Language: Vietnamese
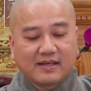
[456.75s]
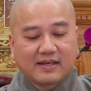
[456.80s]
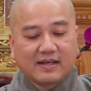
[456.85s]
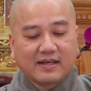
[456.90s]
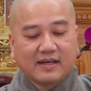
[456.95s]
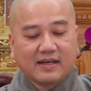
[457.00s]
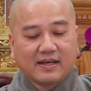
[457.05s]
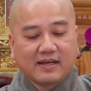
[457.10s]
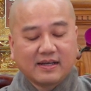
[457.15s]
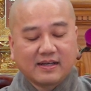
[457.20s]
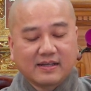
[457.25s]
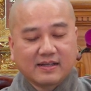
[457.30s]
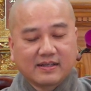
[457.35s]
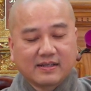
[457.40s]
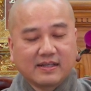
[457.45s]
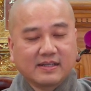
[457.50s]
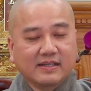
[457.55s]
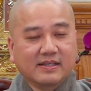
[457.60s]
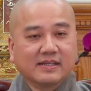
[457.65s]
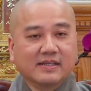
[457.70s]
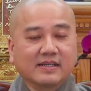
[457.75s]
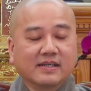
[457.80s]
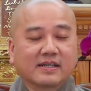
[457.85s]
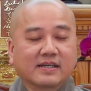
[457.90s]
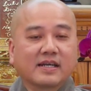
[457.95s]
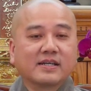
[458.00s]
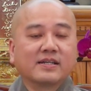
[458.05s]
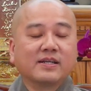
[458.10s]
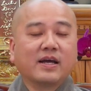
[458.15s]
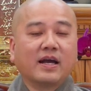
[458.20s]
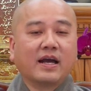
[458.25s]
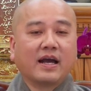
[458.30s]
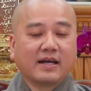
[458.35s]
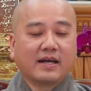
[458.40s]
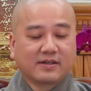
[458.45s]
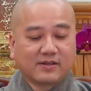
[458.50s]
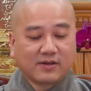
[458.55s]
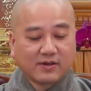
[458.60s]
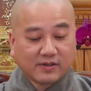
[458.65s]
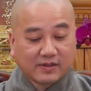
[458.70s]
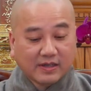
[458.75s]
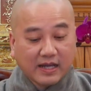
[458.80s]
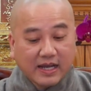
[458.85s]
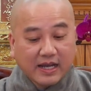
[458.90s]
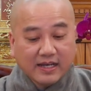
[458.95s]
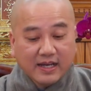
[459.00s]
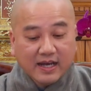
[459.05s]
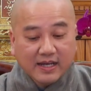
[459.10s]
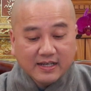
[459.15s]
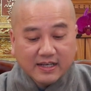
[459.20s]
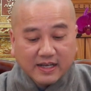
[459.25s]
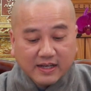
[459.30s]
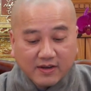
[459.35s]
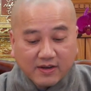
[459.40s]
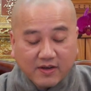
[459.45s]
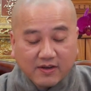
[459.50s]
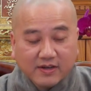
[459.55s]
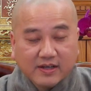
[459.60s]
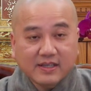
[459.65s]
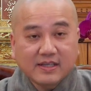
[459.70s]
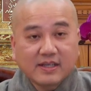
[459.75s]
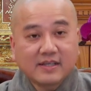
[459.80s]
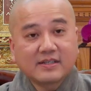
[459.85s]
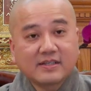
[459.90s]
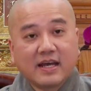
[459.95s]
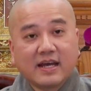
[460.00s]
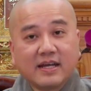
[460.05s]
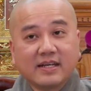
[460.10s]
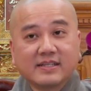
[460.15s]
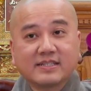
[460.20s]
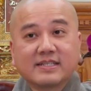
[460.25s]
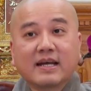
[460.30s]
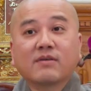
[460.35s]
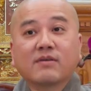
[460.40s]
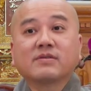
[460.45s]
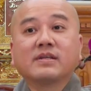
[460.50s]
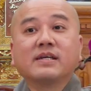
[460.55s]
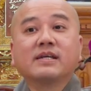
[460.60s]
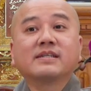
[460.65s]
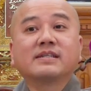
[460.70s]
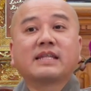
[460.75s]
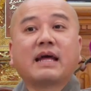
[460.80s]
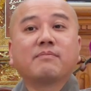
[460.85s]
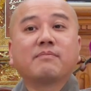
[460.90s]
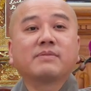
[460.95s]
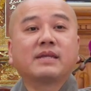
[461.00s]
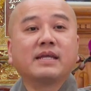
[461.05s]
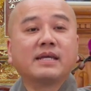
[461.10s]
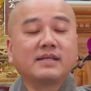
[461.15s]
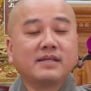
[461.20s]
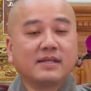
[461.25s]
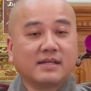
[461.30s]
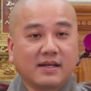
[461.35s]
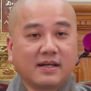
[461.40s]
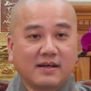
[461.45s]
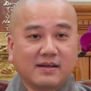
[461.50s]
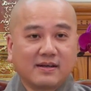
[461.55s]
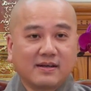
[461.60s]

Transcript: à, thì cái à, rồi kế đến là nói cái vấn đề sáu tiếng tám tiếng gì đó.